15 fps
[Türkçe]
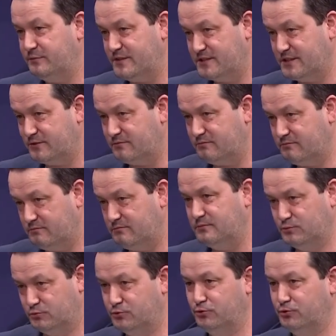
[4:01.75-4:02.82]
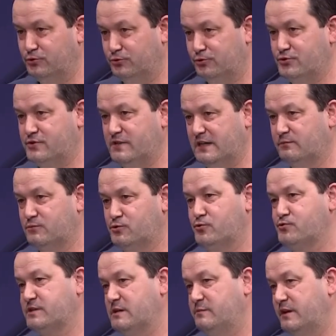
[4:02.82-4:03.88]
Biz de hı hı. duyuyoruz hem
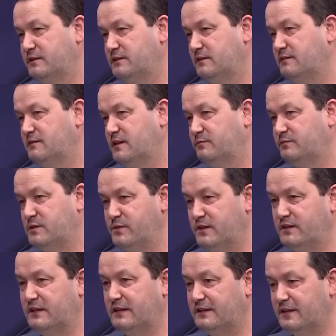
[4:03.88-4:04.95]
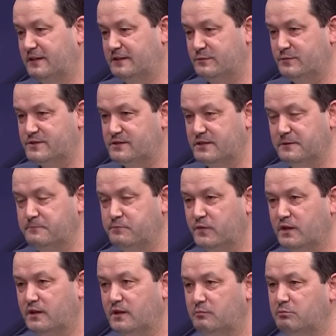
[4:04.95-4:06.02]
sosyal medyadan hem de bir araya geldiğimizde.
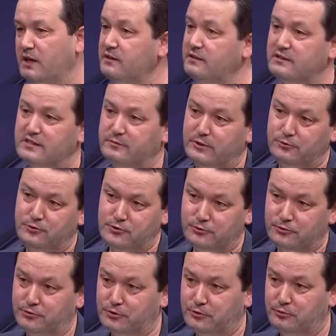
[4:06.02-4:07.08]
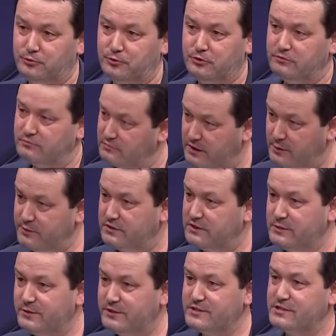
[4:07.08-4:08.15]
Ben de girmeyi düşünüyorum diyor. Tabii
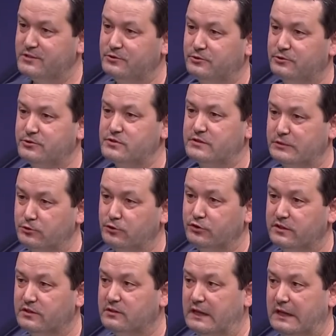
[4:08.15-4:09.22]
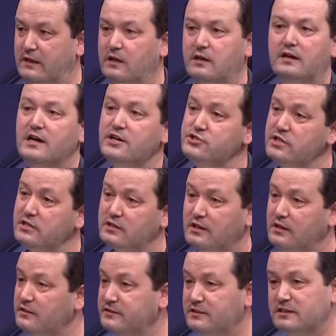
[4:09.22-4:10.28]
girebilirsin diyoruz. Diyor ki her şey
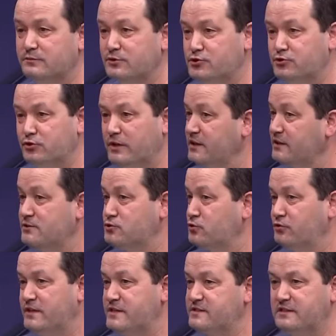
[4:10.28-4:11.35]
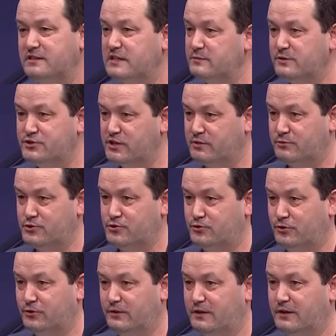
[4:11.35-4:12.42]
kaldırılmış diyor. Herkes üniversiteye girebilecekmiş
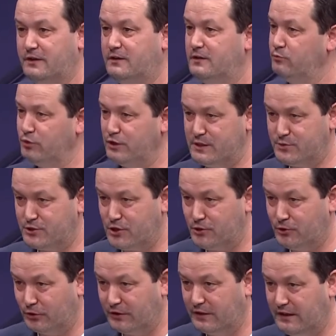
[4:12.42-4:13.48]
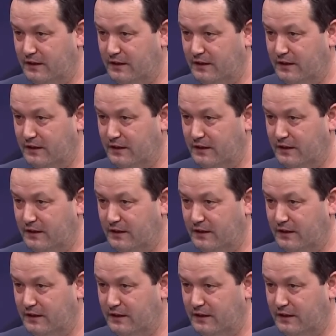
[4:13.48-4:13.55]
diyor. Böyle bir şey yok.